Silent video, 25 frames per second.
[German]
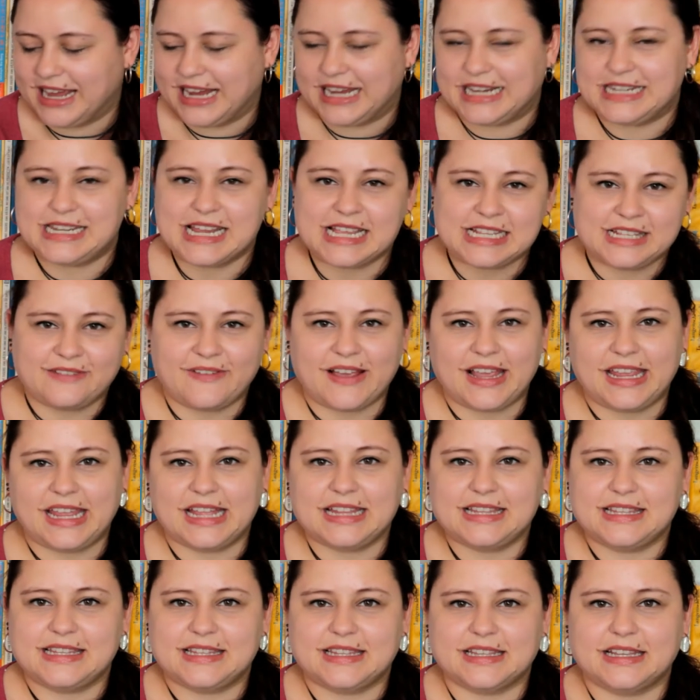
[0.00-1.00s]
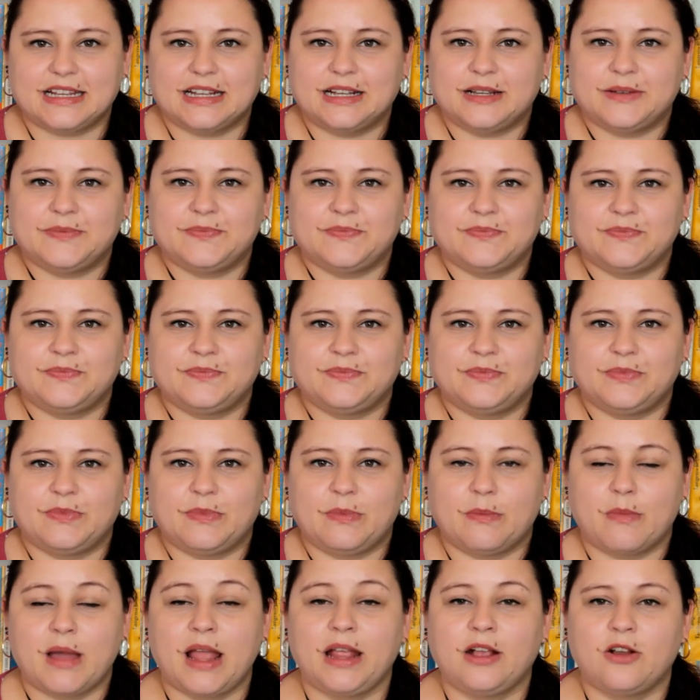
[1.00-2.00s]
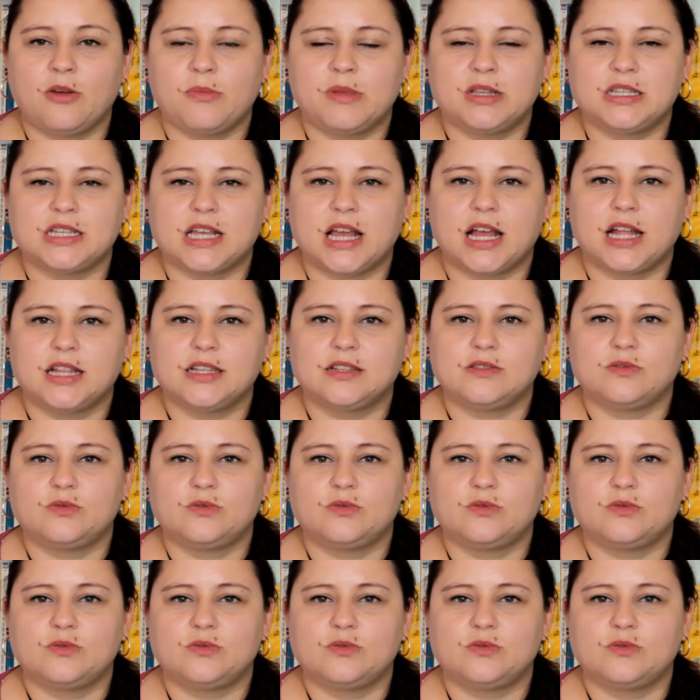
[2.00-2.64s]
das war jetzt ähm, mein Kommentar